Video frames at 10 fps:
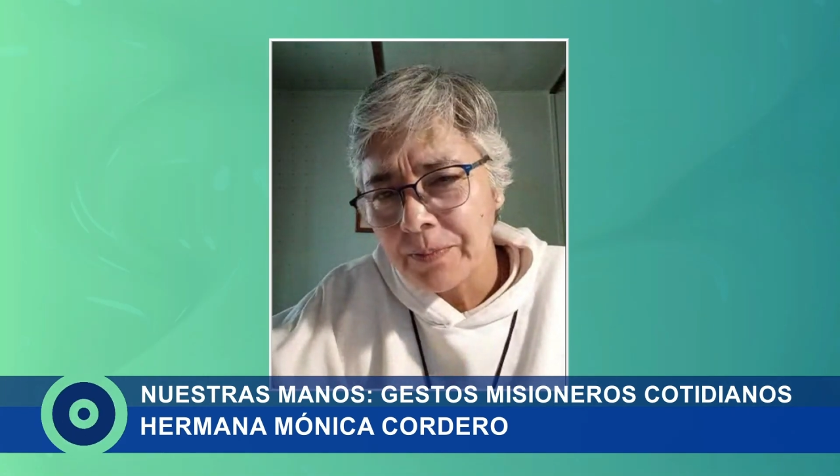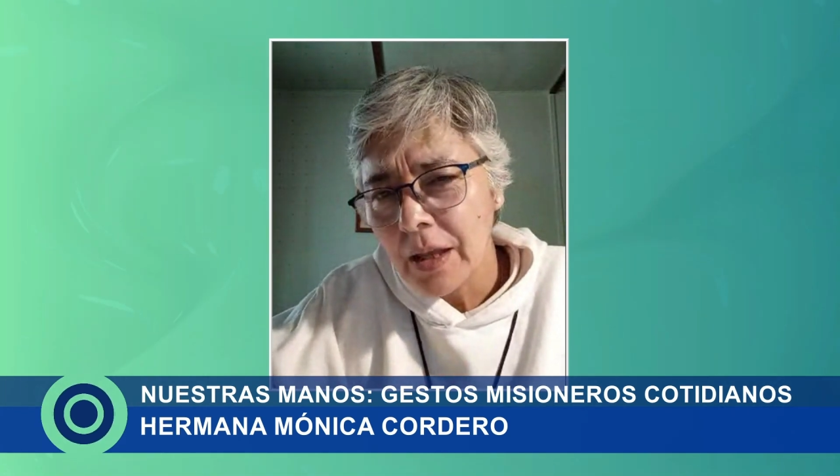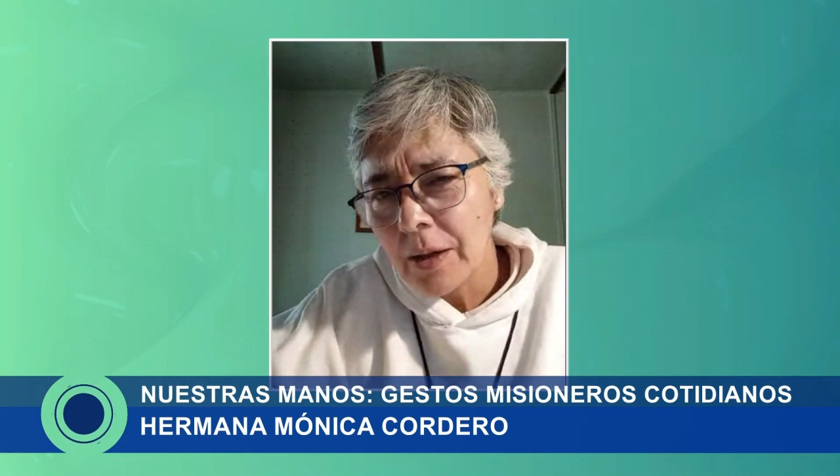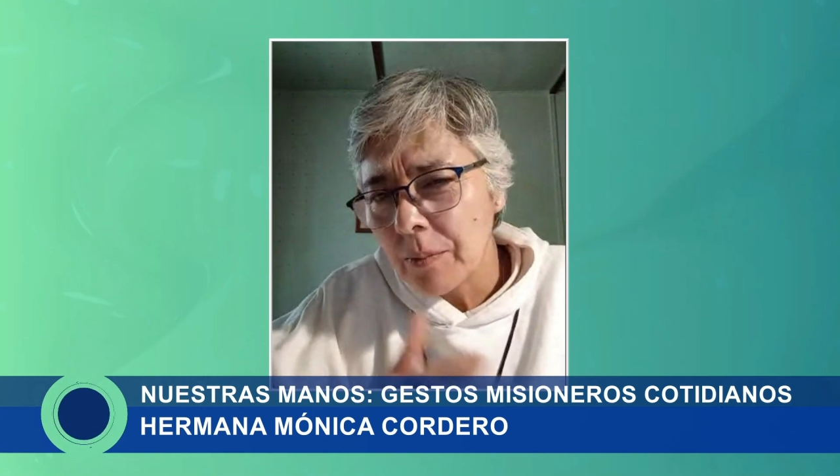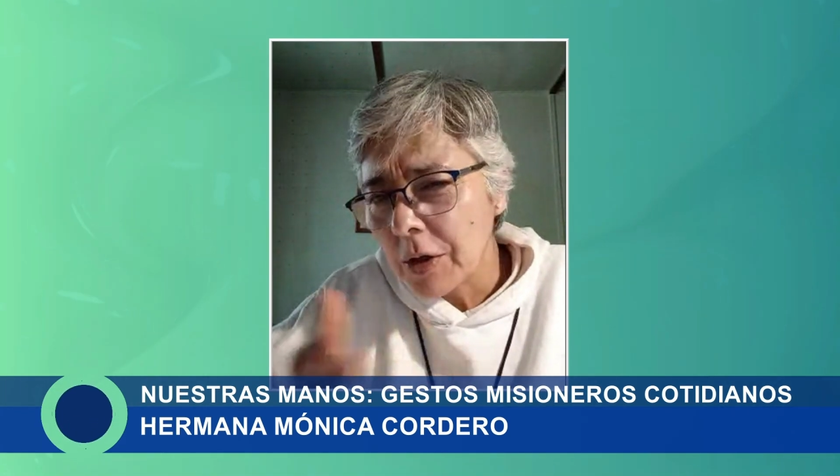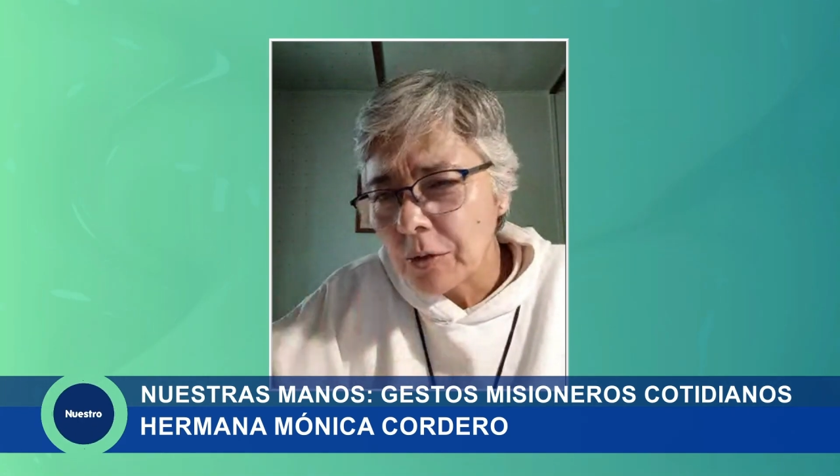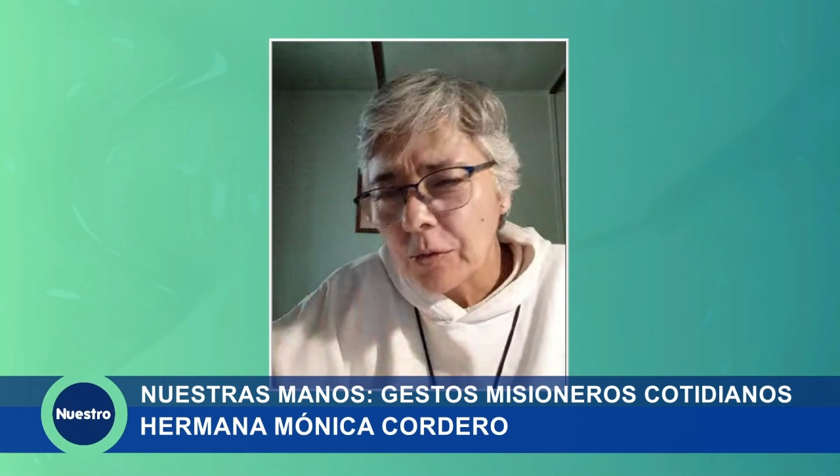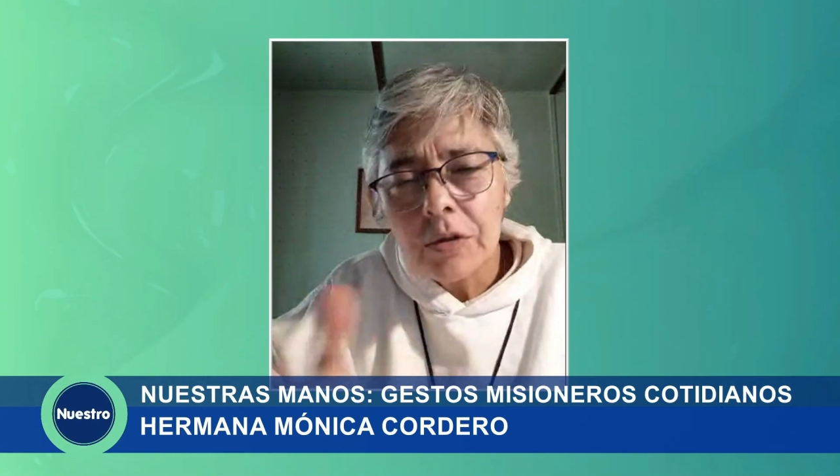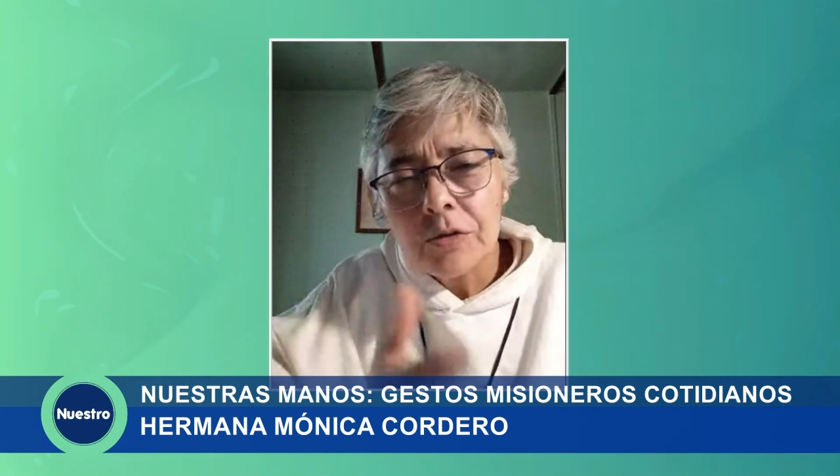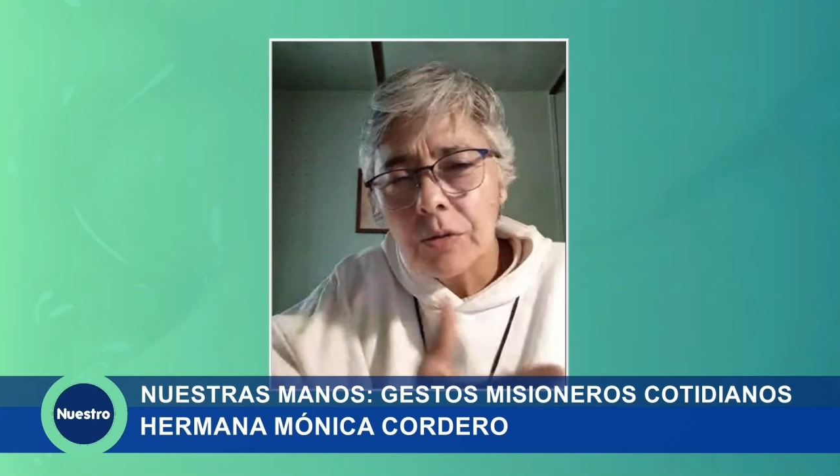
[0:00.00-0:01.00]
pero
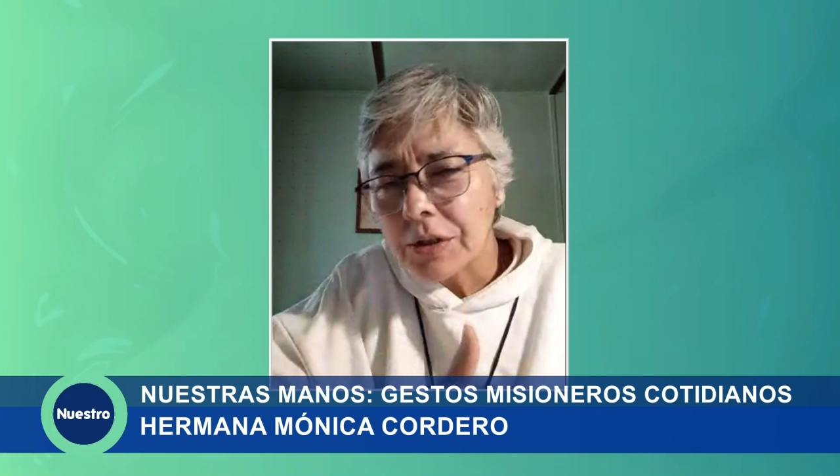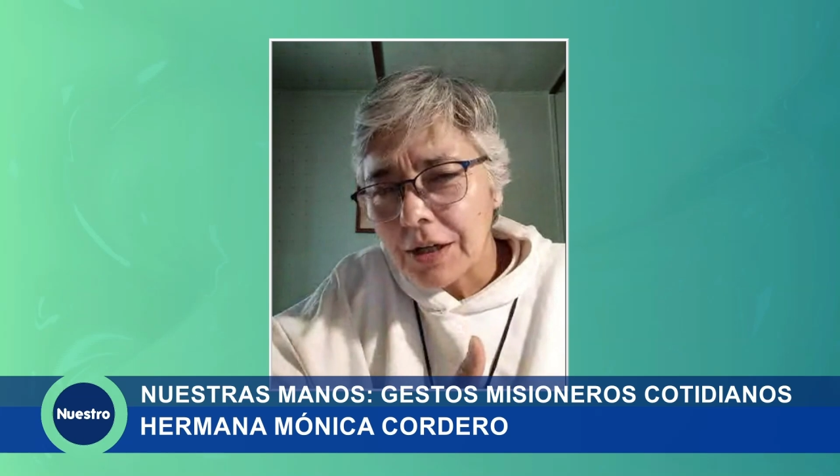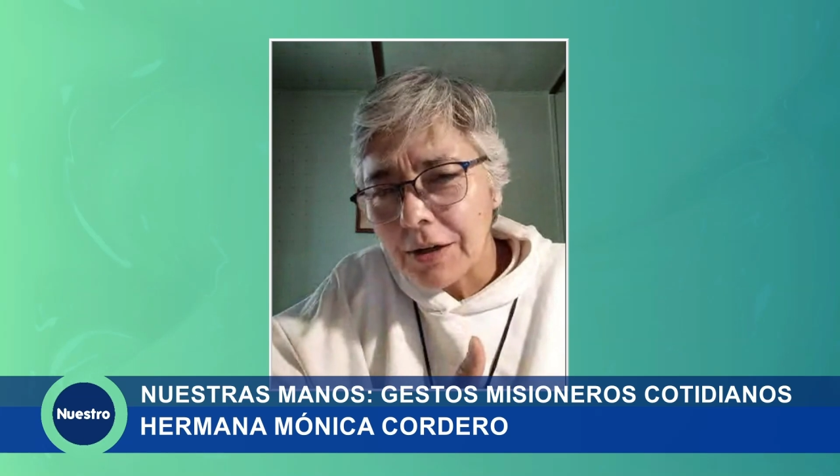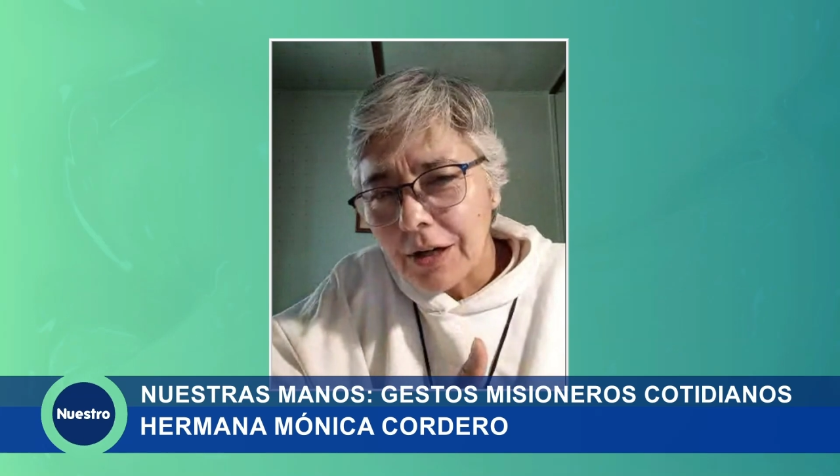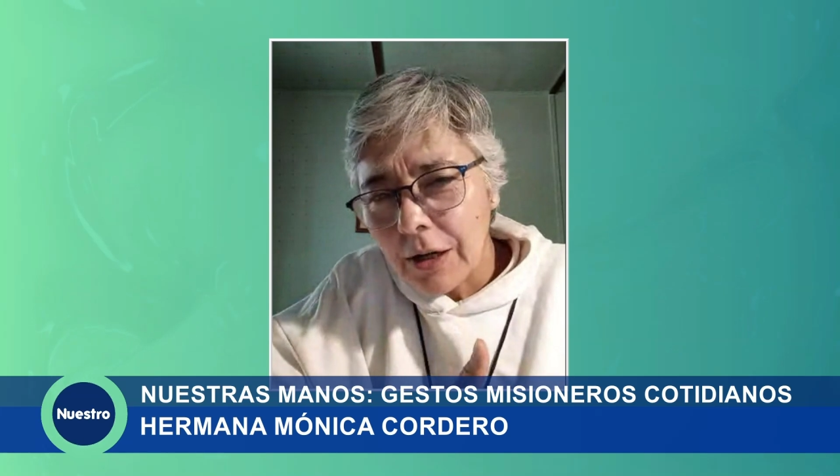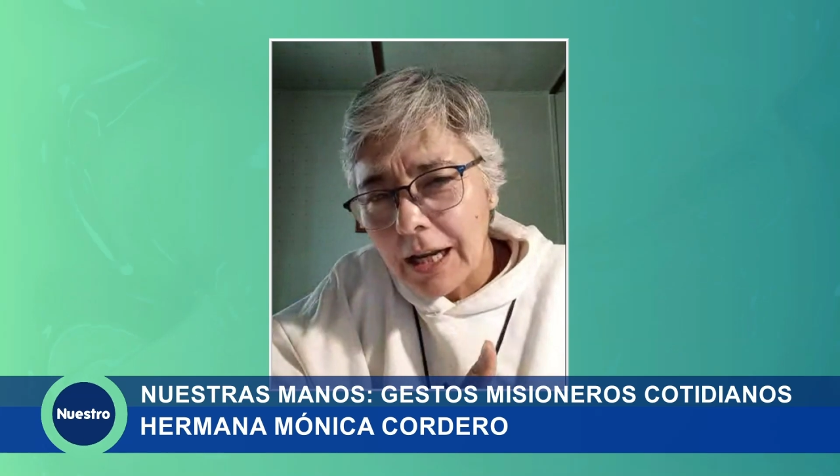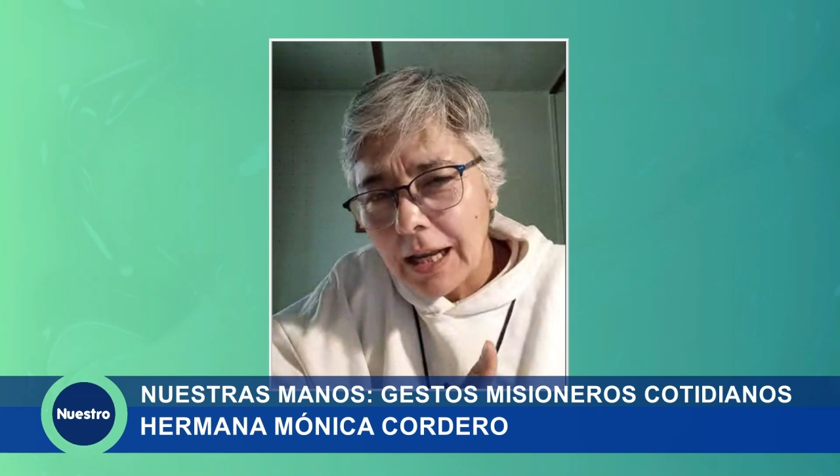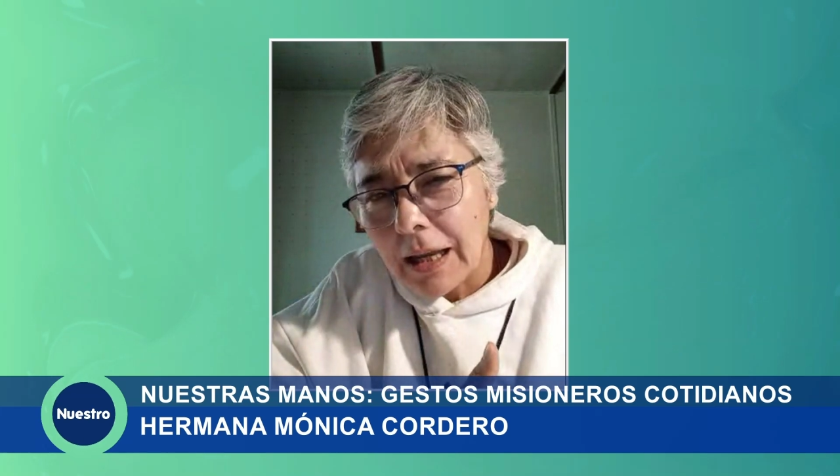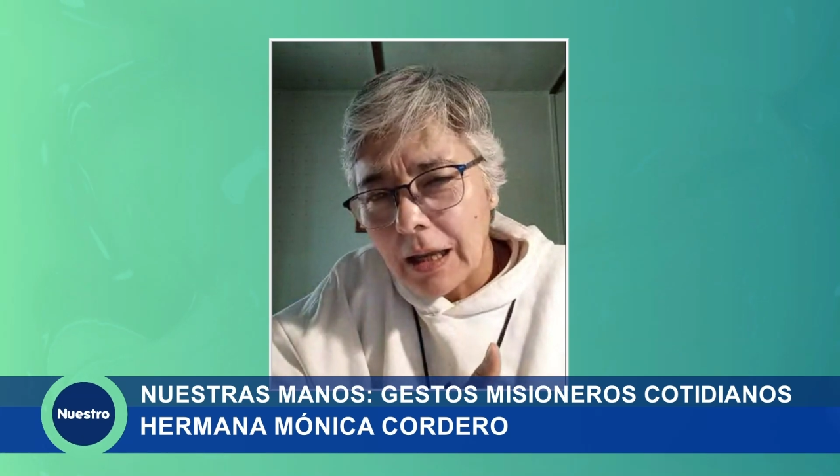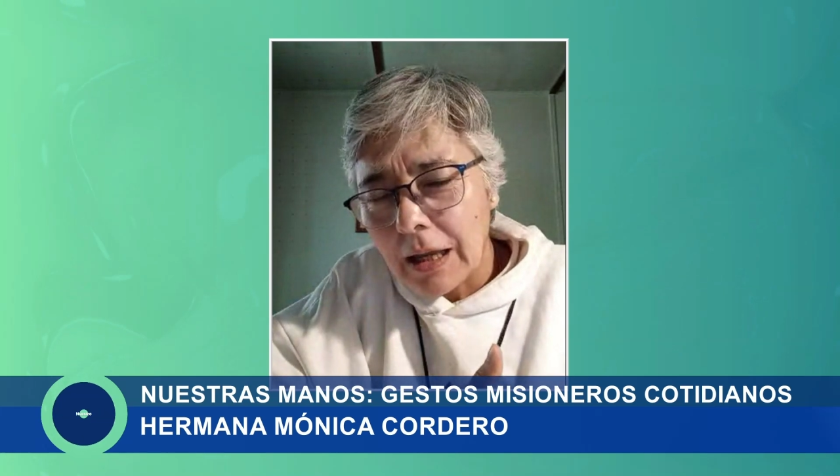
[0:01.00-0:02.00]
todo su otra,
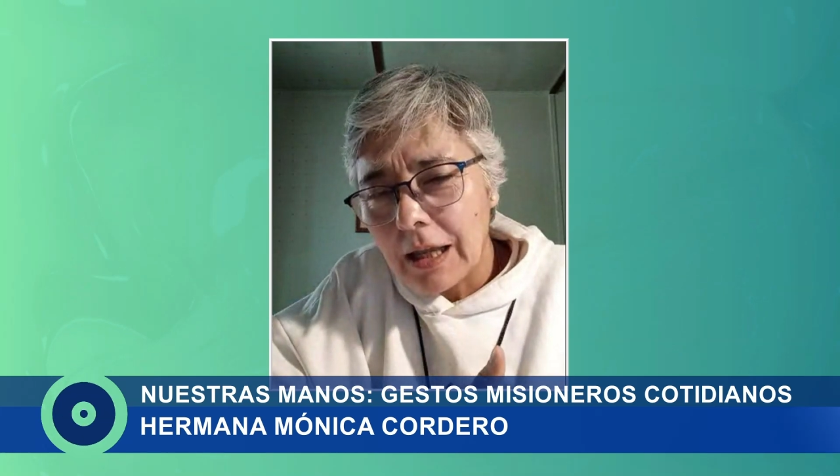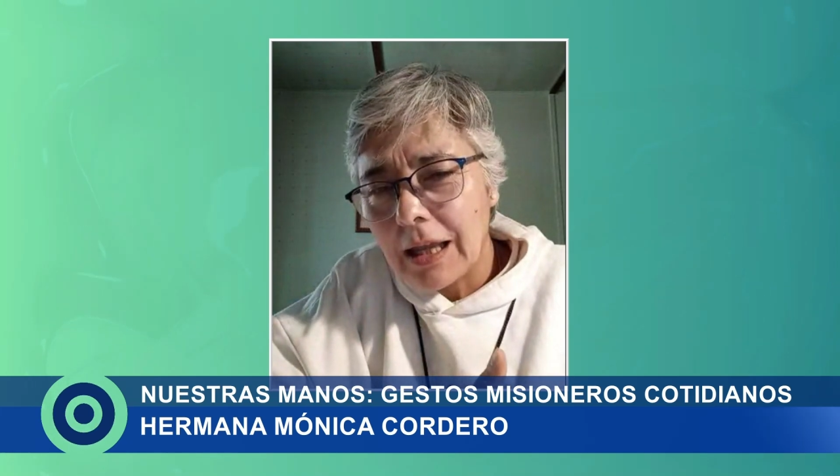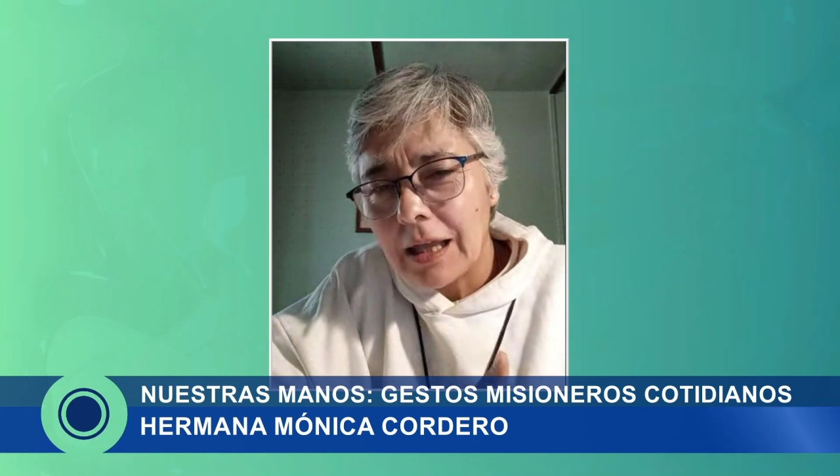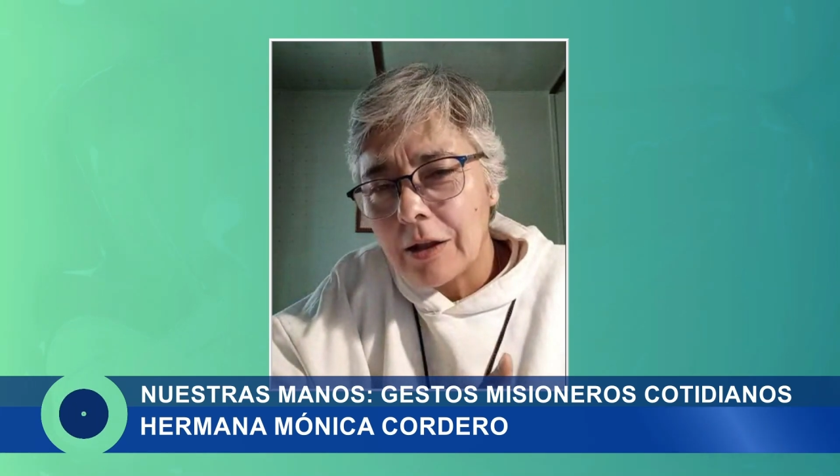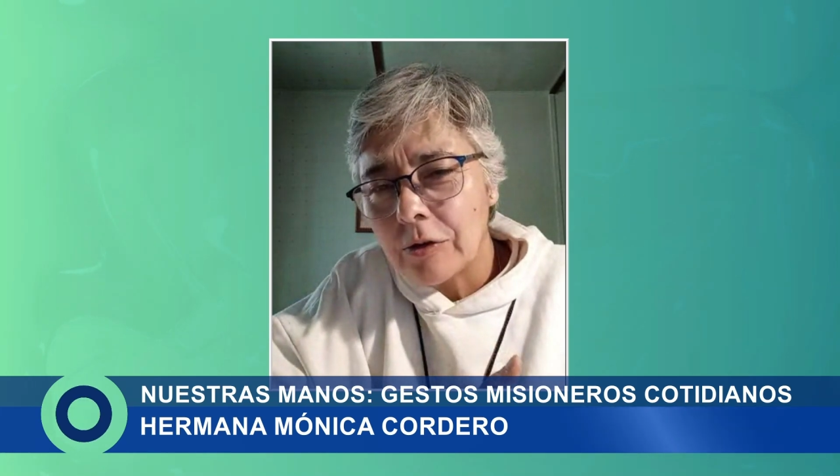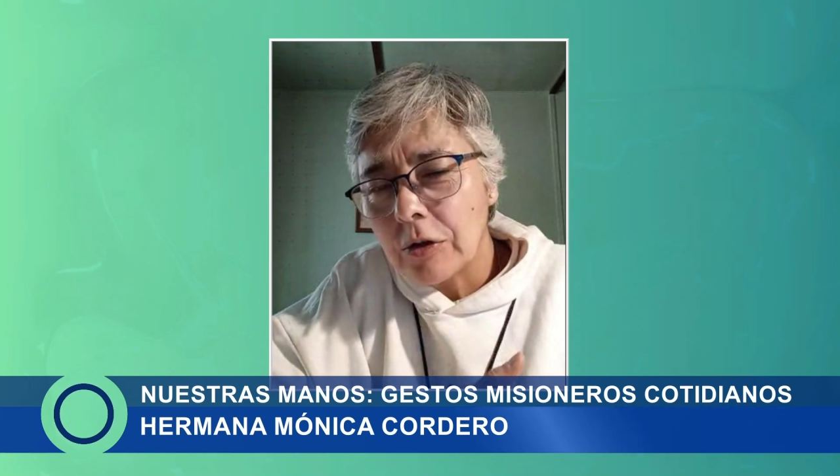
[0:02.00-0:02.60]
eh, eh,